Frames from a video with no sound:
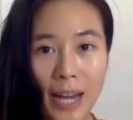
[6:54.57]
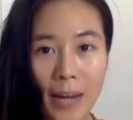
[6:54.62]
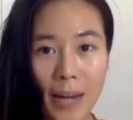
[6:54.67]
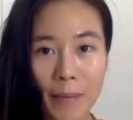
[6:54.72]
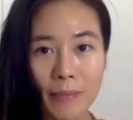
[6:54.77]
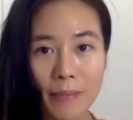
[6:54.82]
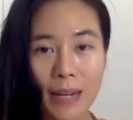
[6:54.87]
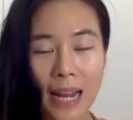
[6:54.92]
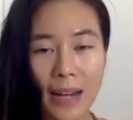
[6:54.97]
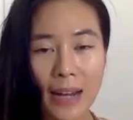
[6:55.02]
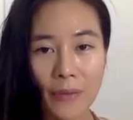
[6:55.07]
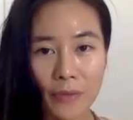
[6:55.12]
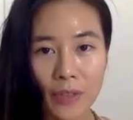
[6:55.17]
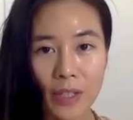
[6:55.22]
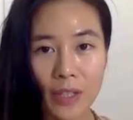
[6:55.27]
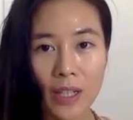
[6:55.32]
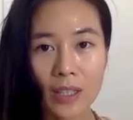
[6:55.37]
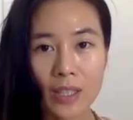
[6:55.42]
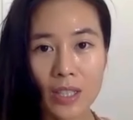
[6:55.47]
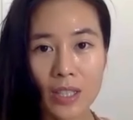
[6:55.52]
năm làm
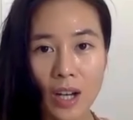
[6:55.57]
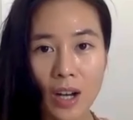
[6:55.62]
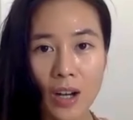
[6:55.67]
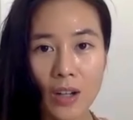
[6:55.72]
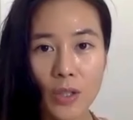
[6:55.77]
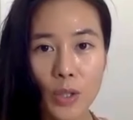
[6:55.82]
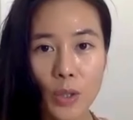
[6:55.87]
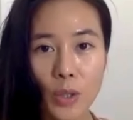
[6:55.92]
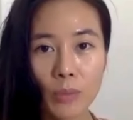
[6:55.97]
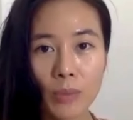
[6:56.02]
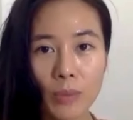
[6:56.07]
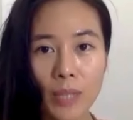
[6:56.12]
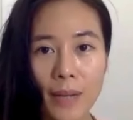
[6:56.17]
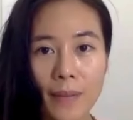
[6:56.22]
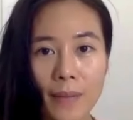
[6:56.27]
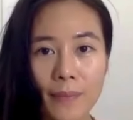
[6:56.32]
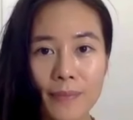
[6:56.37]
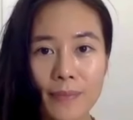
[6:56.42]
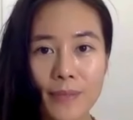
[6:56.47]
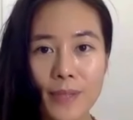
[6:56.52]
việc cho trung
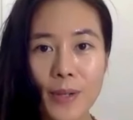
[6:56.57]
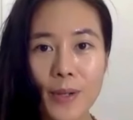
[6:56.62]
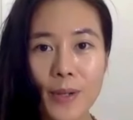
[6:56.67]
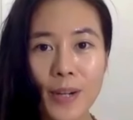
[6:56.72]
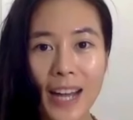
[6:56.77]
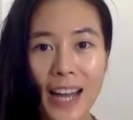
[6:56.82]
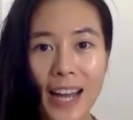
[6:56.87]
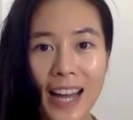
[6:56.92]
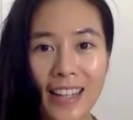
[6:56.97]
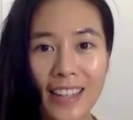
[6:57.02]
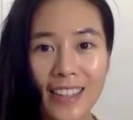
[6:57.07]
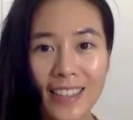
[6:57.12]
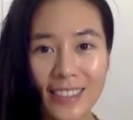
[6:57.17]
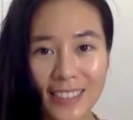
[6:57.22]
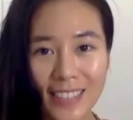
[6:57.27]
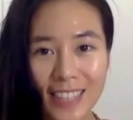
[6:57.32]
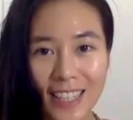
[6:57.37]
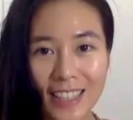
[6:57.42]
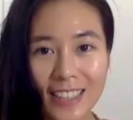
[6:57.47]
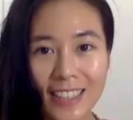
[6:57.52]
tâm yoga
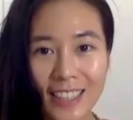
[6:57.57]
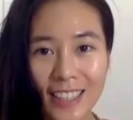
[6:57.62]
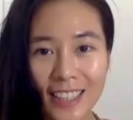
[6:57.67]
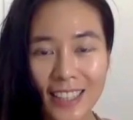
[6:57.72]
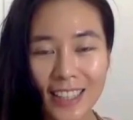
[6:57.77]
lớn nhất